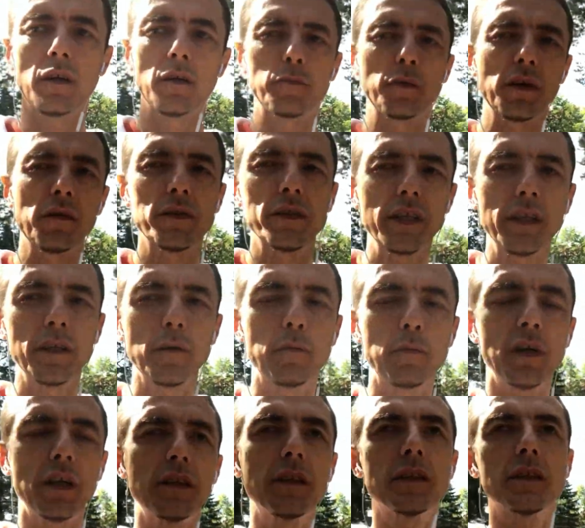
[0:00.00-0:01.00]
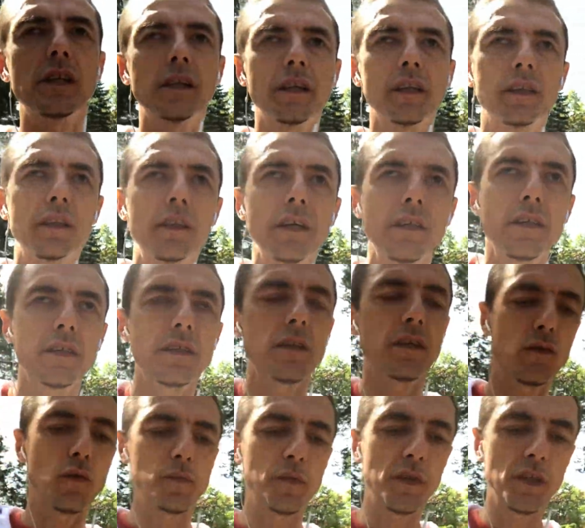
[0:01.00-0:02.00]
провести дополнительные тесты,
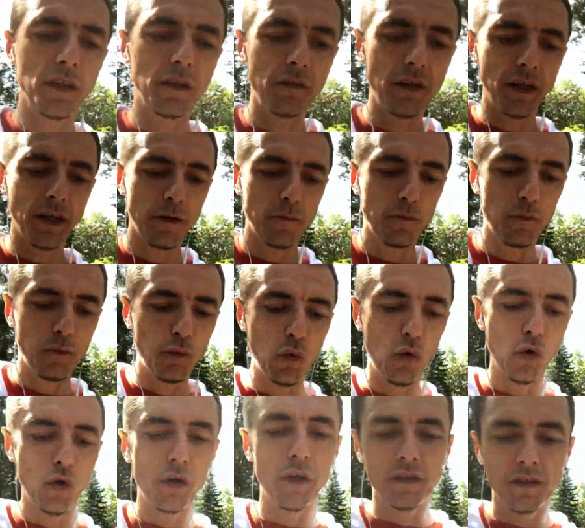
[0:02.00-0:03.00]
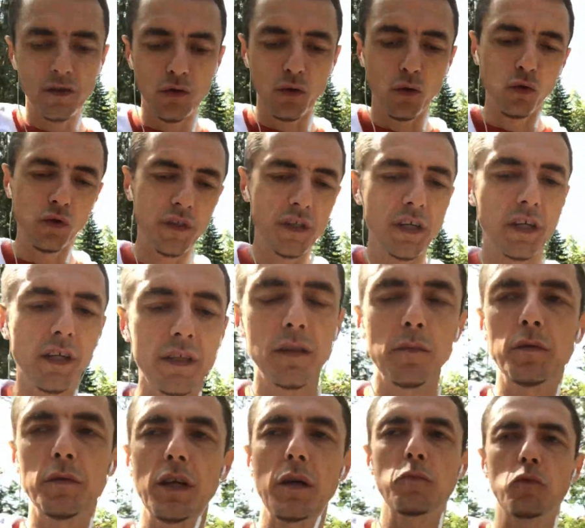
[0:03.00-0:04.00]
собственно говоря, по инструкции к
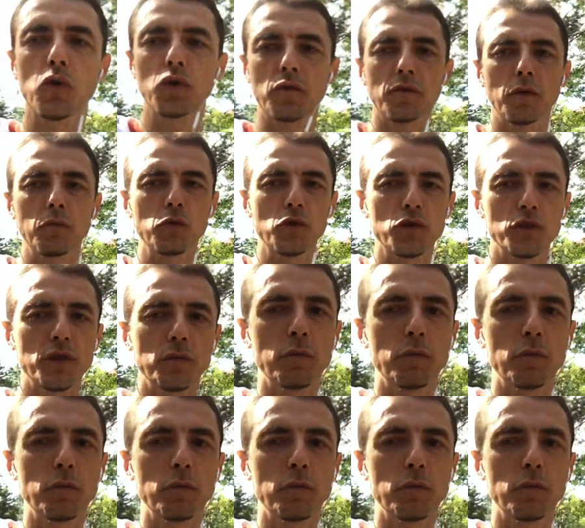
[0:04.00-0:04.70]
этим наборам вы можете